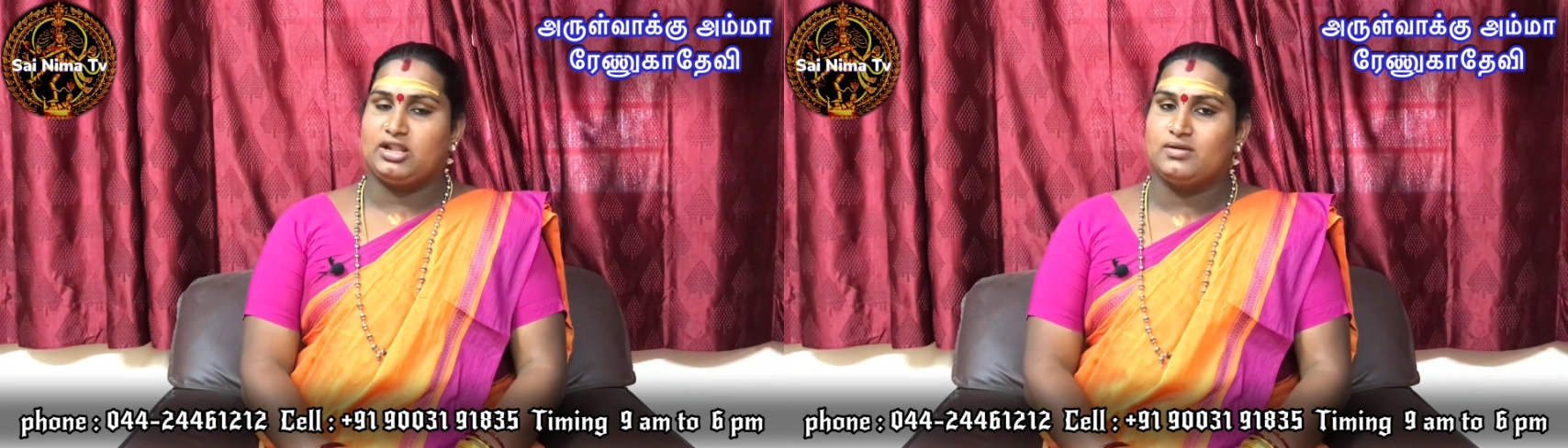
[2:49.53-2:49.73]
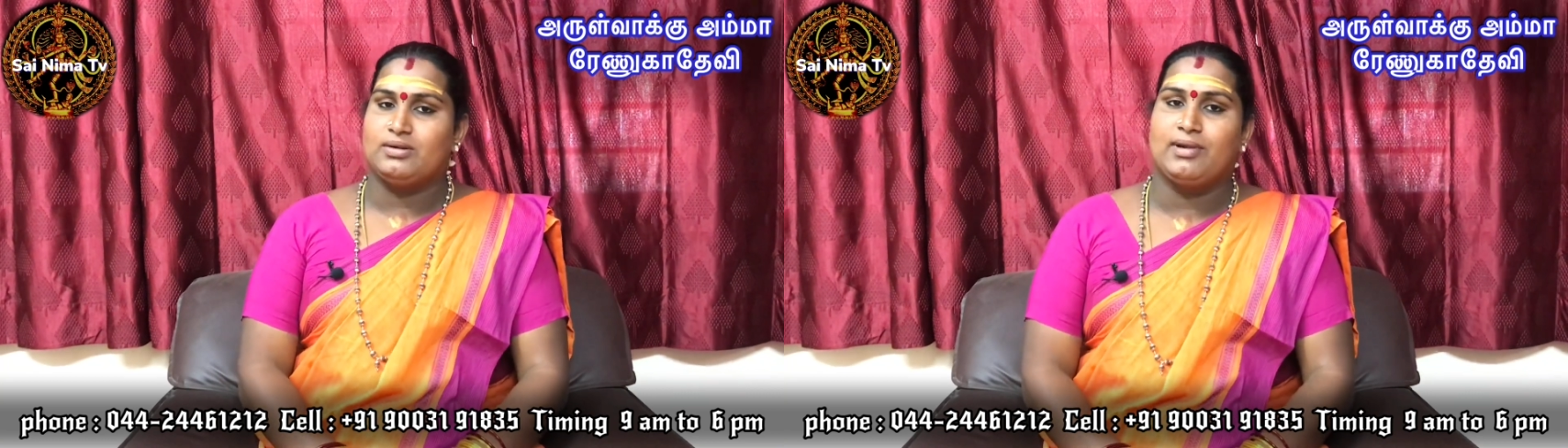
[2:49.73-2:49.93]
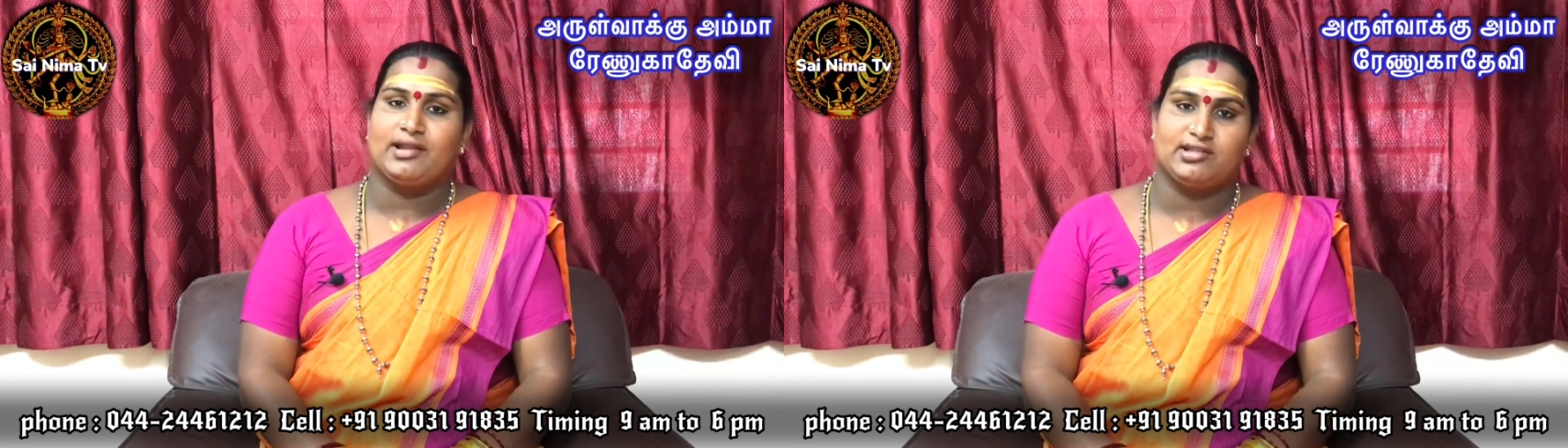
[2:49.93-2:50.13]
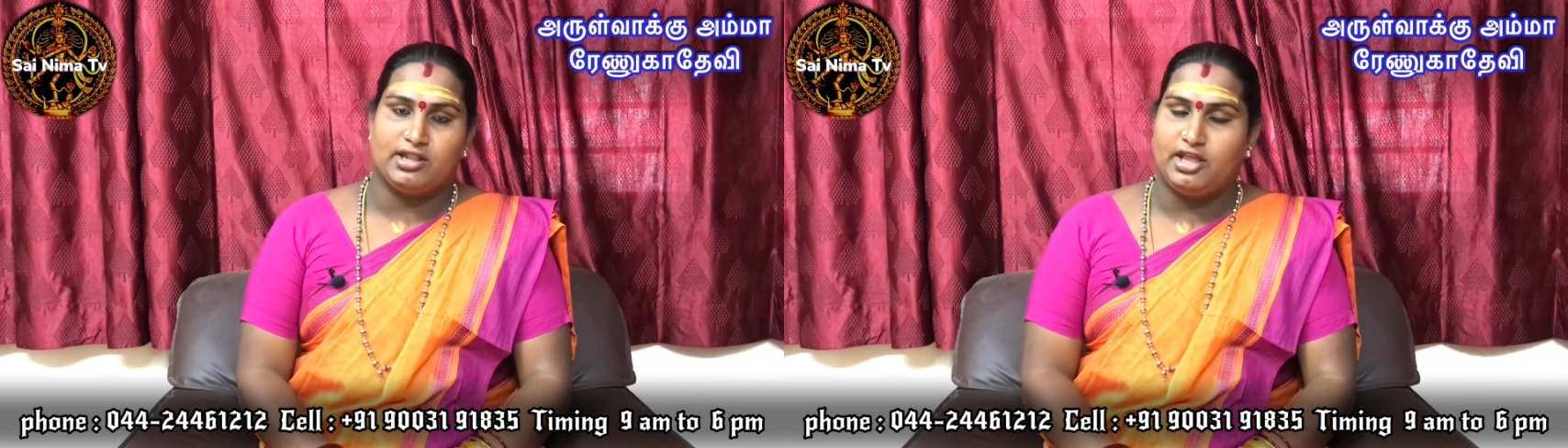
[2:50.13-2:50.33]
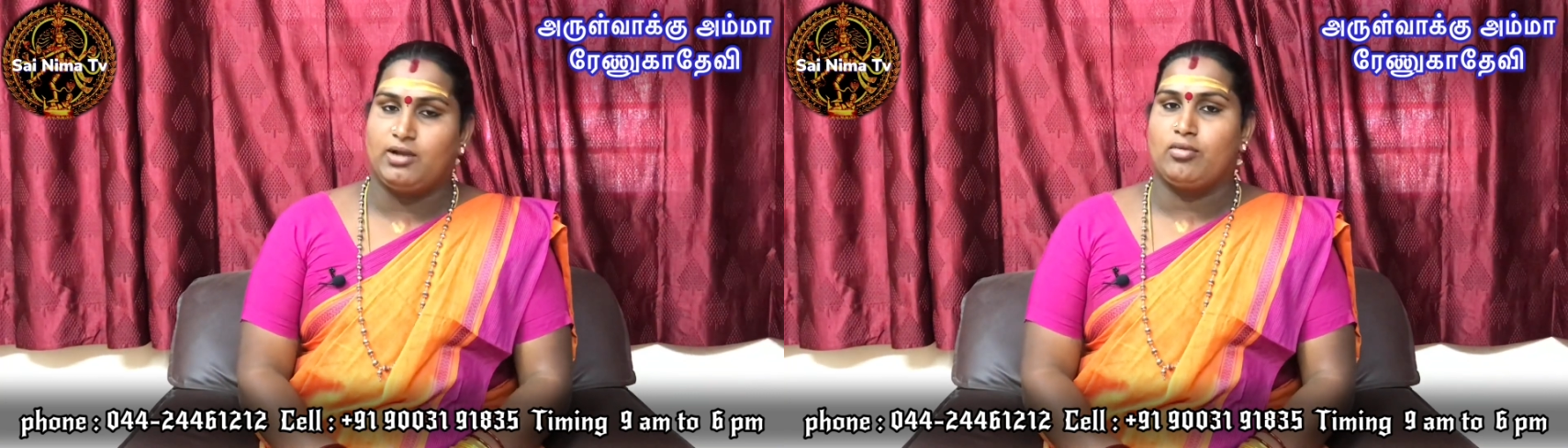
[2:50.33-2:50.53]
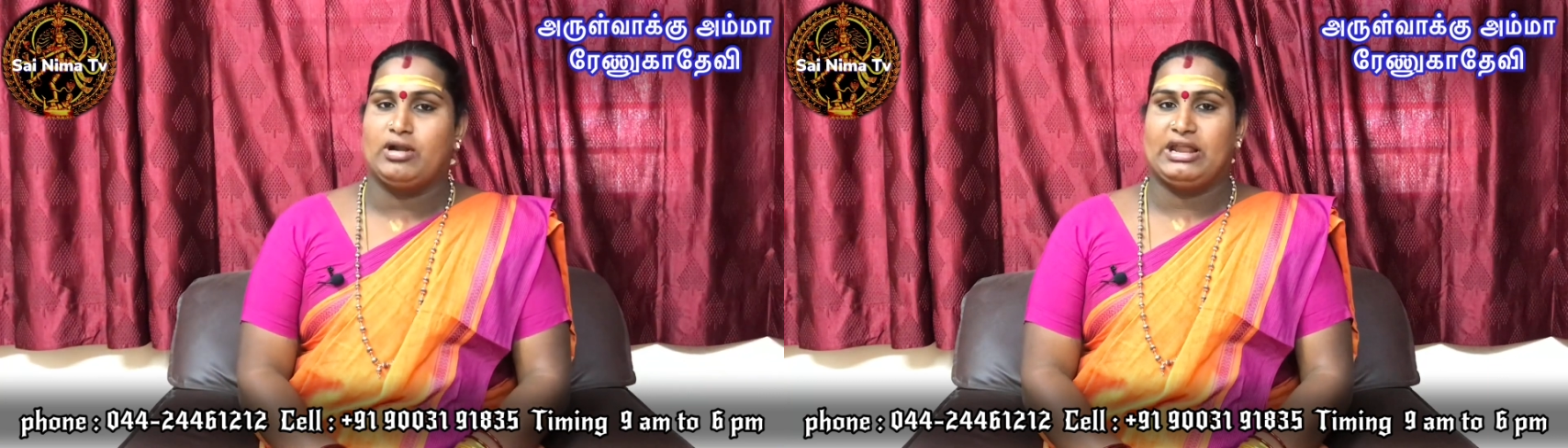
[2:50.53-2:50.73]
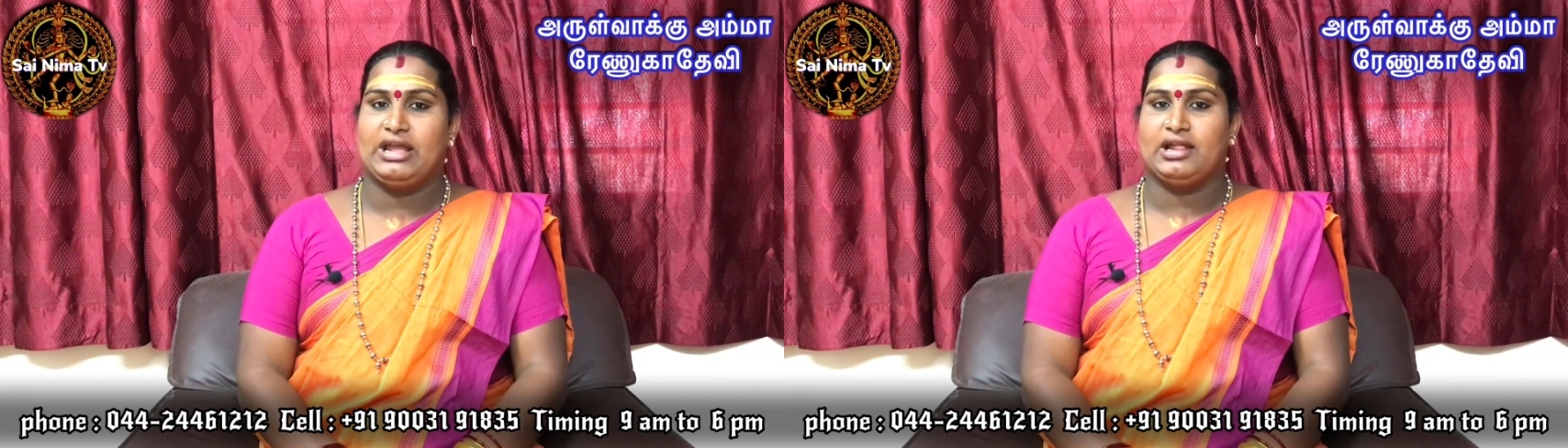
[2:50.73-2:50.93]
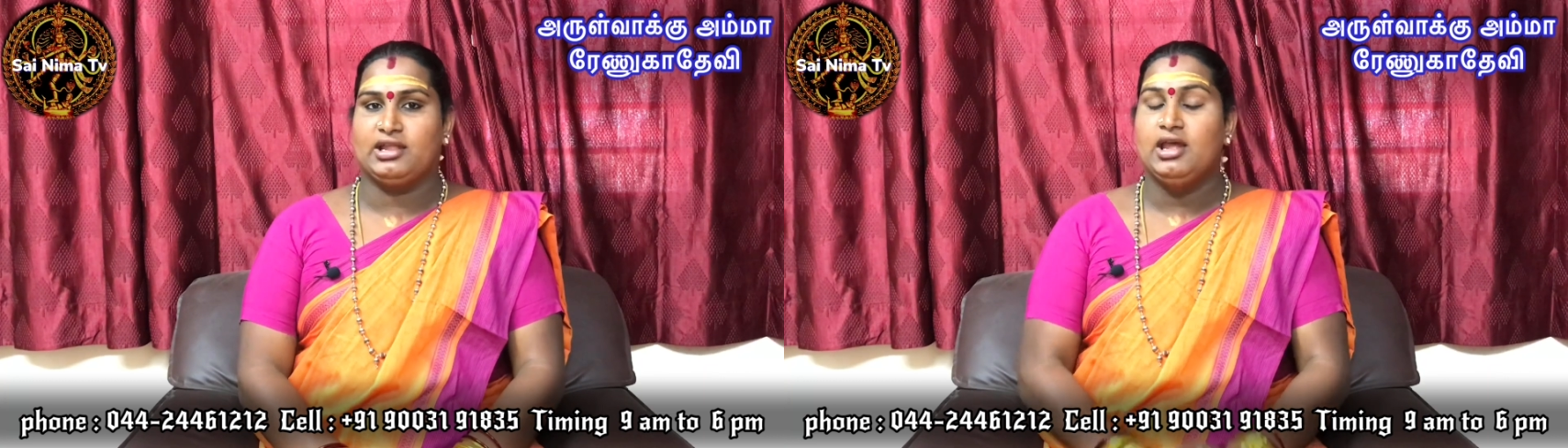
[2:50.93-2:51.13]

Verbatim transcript: எந்த விதமான சந்தேகமும் கிடையாது